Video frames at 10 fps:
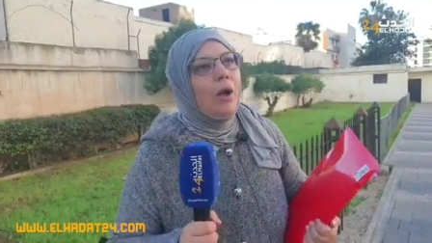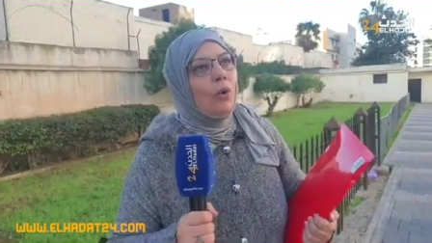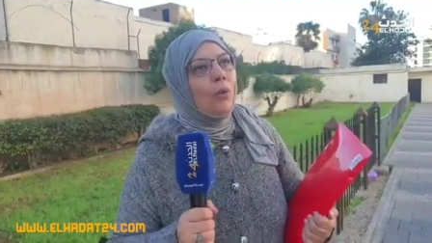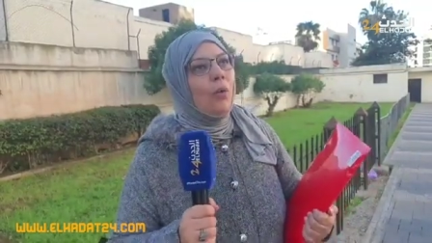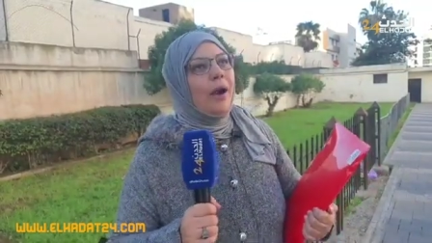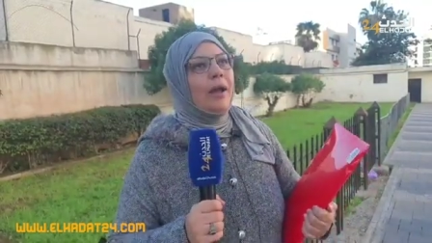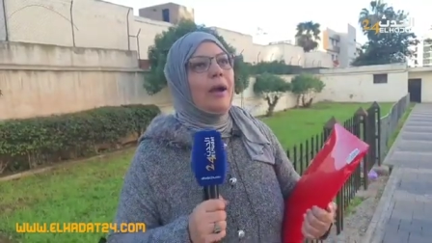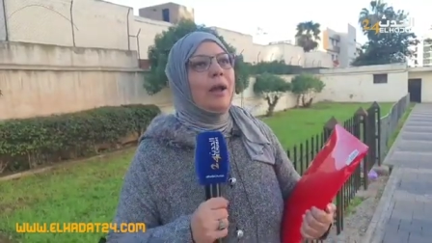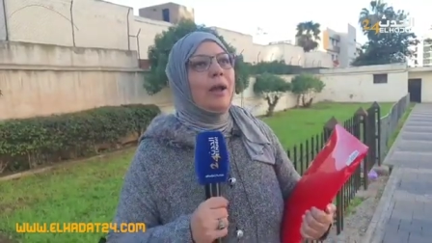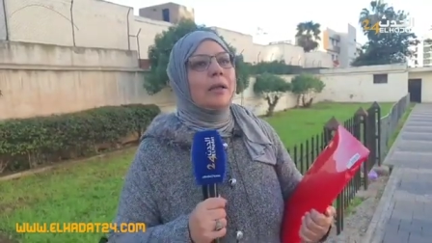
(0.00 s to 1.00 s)
هو
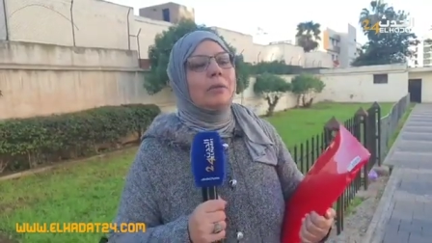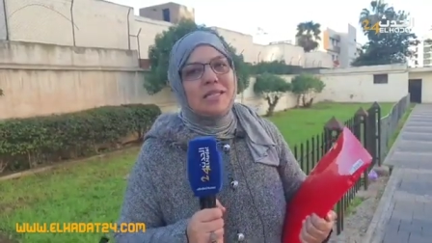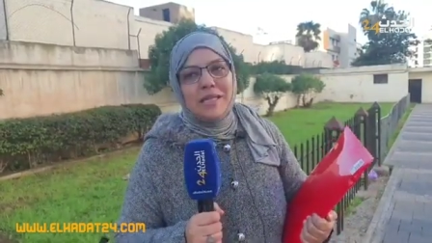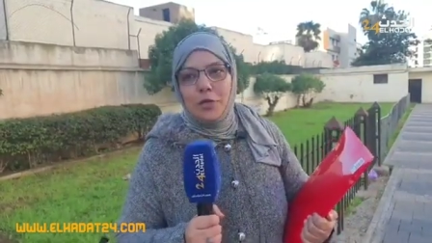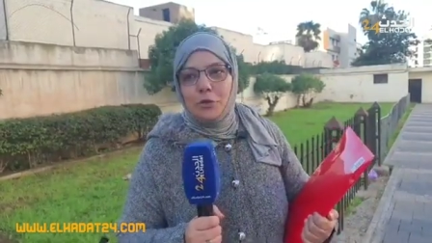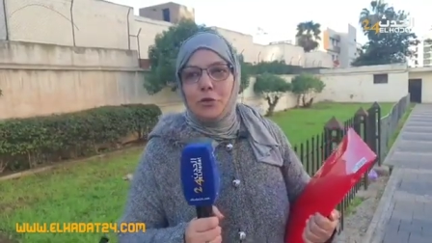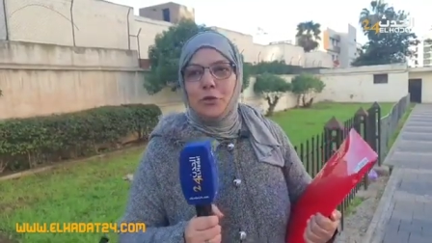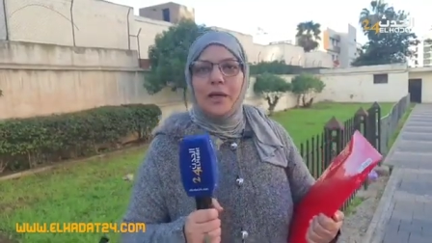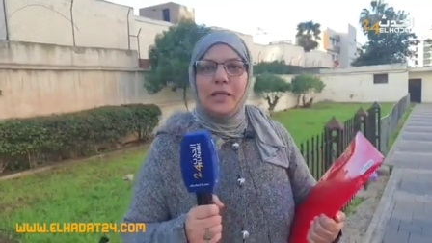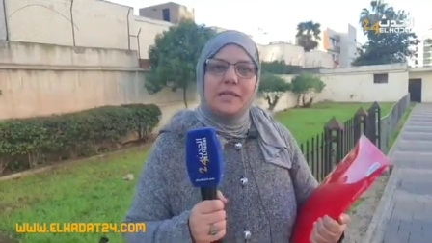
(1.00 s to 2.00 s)
يا الخدمه
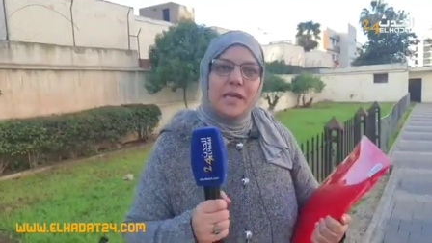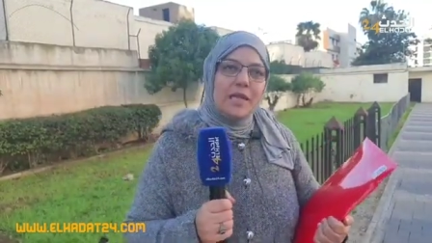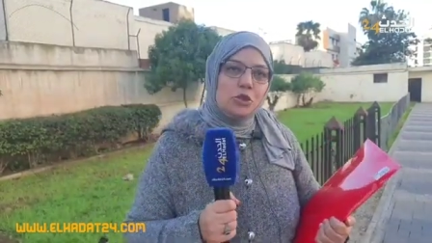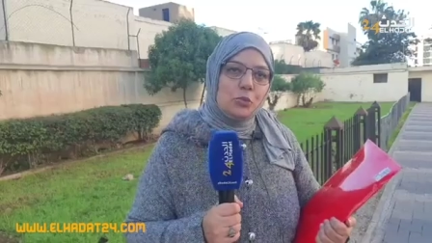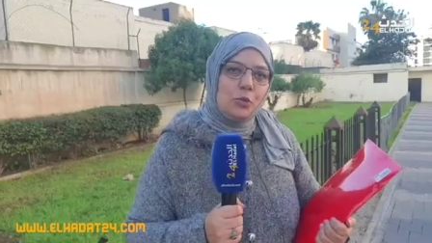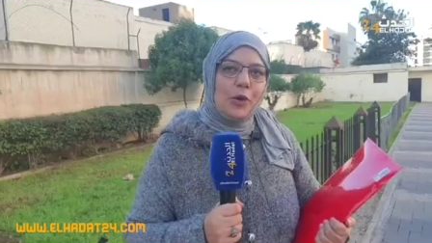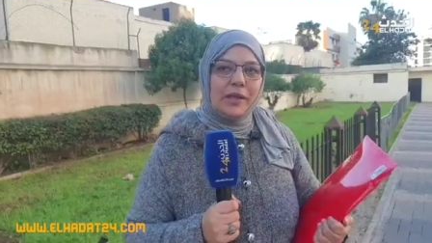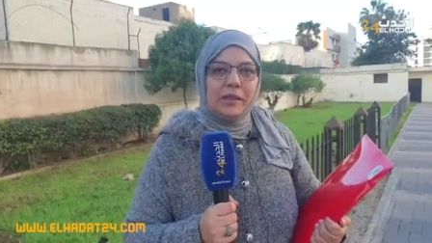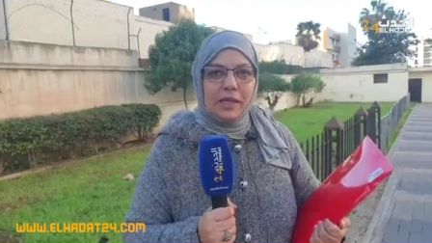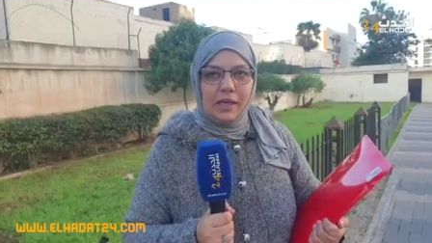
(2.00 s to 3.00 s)
تاعتو غتعاتبو
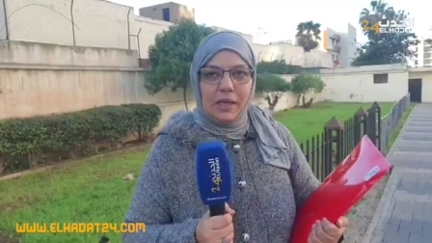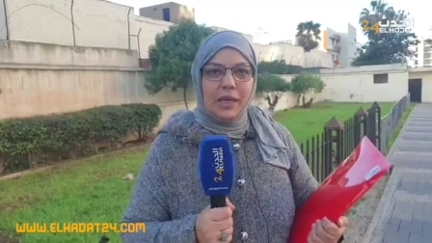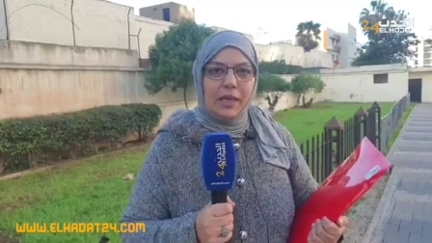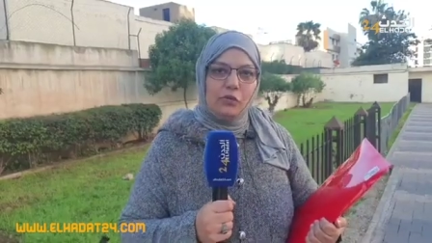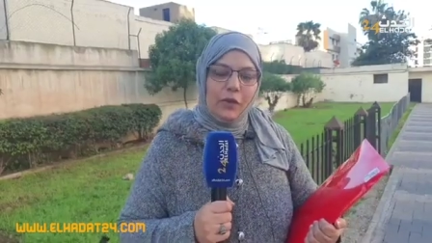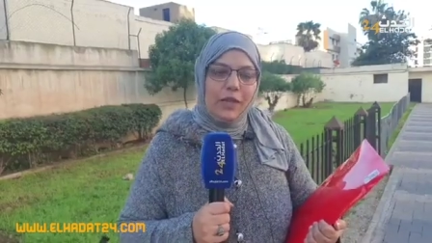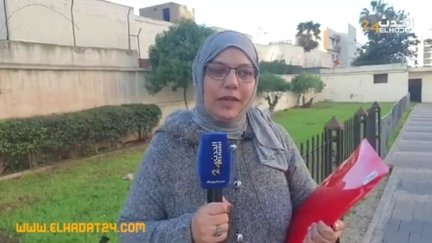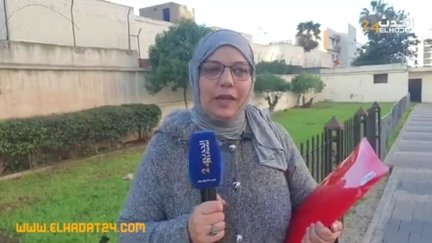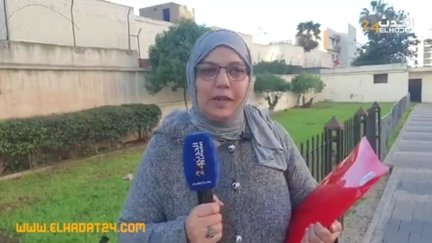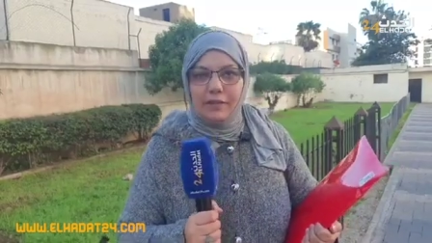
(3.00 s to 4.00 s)
غدير ليه غتفعل
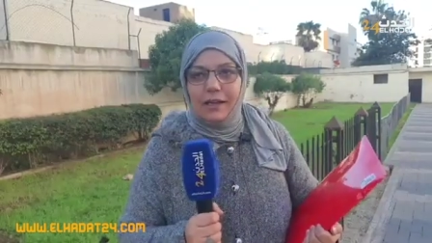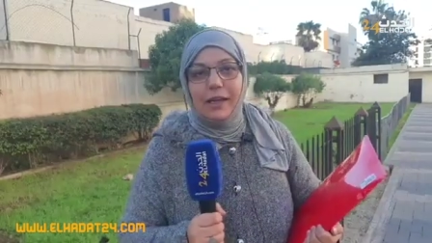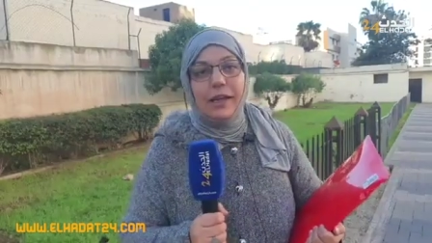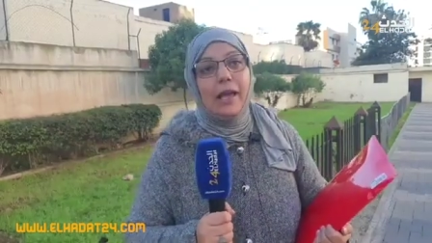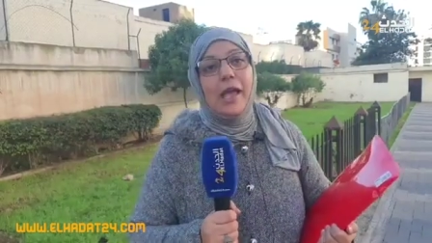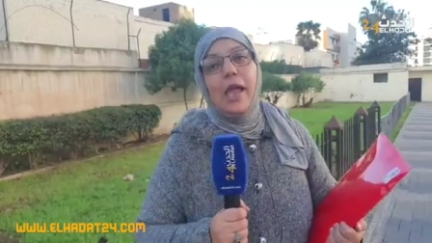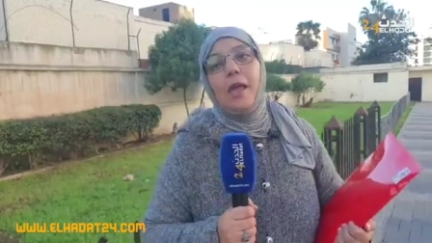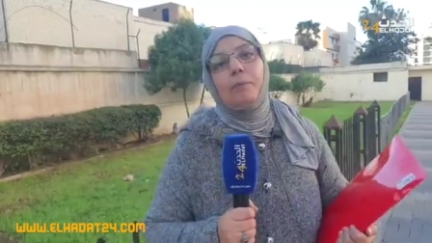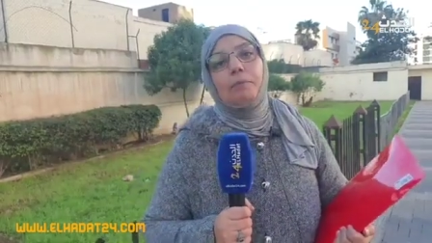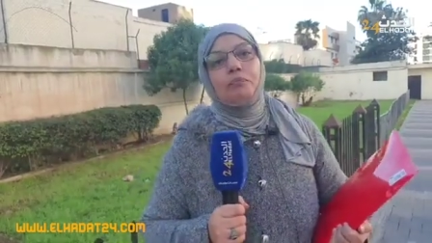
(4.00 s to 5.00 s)
ليه غترك ليه
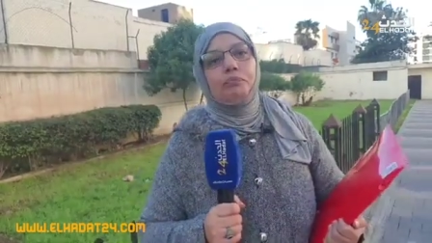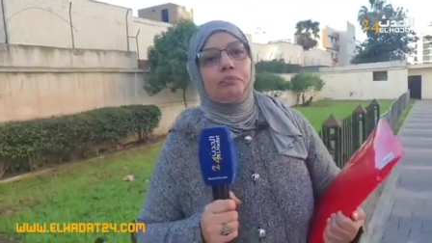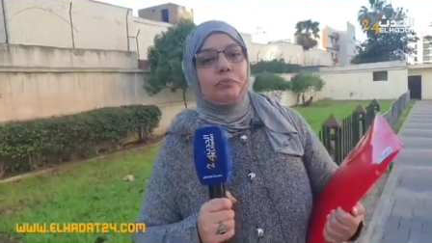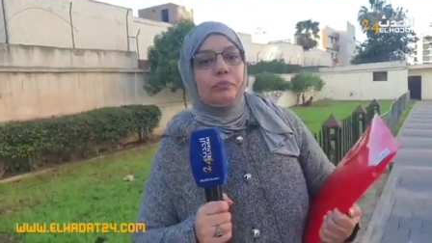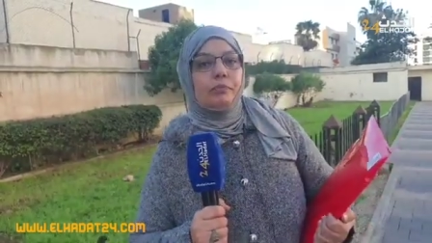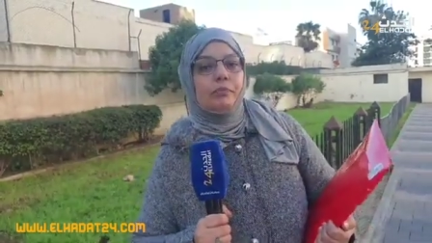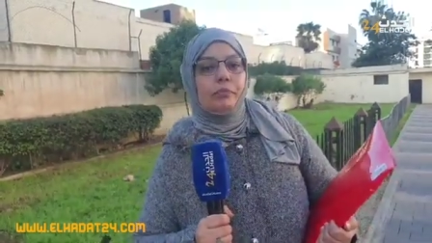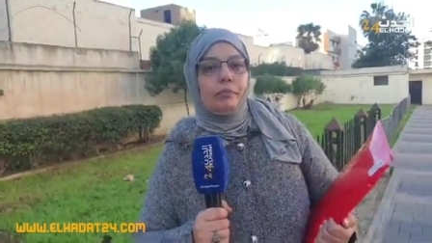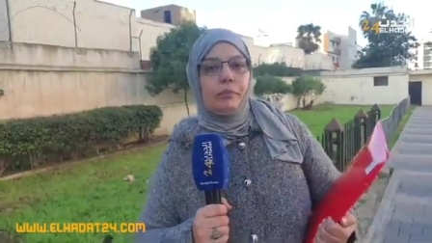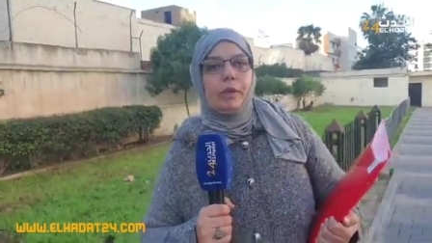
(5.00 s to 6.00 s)
كما قلتي انت
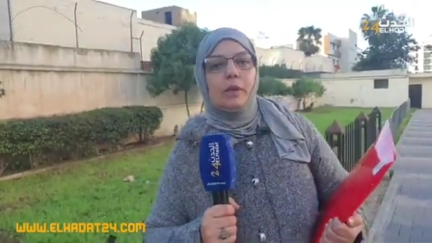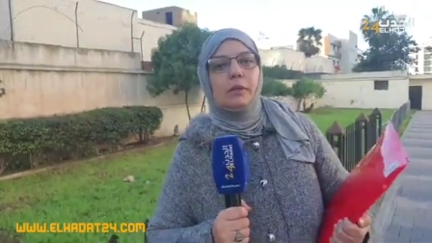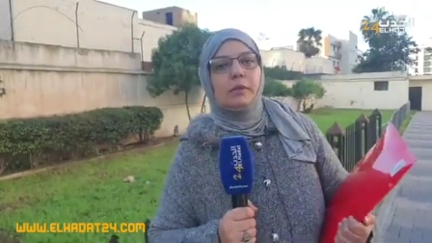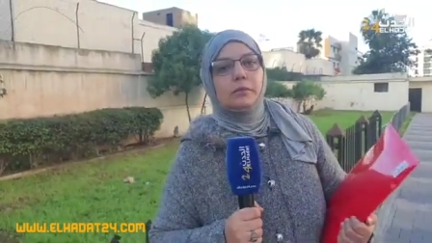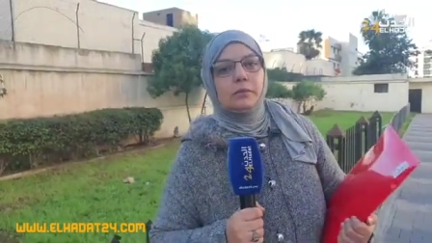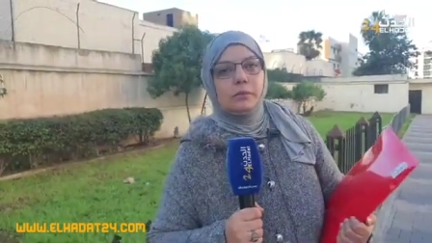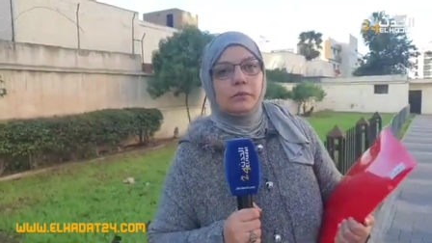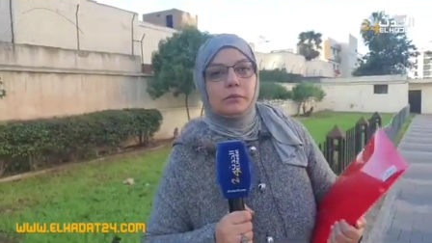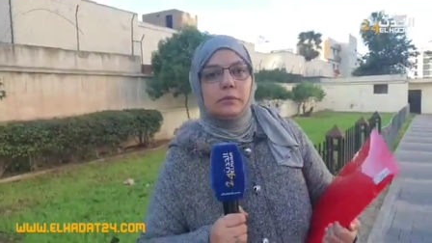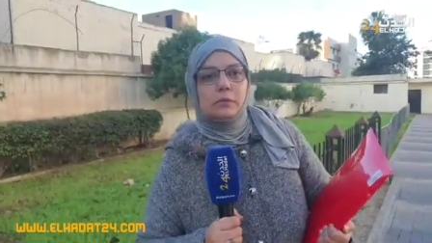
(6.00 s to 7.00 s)
زوجك على سنه
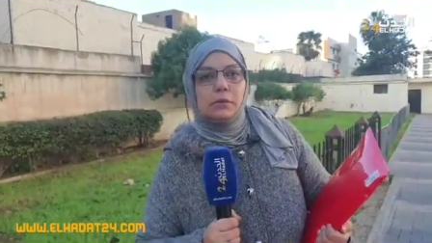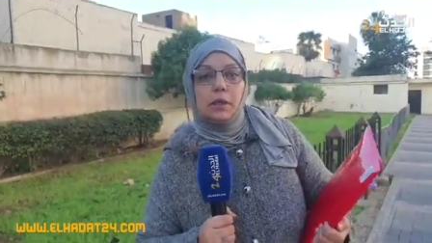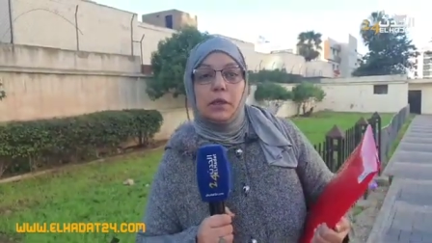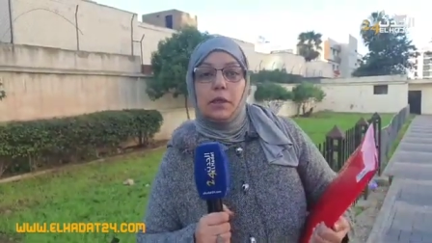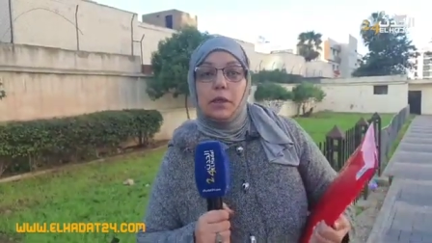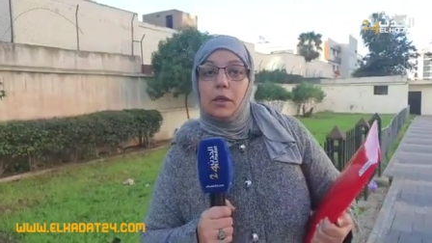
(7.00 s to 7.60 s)
الله ورسوله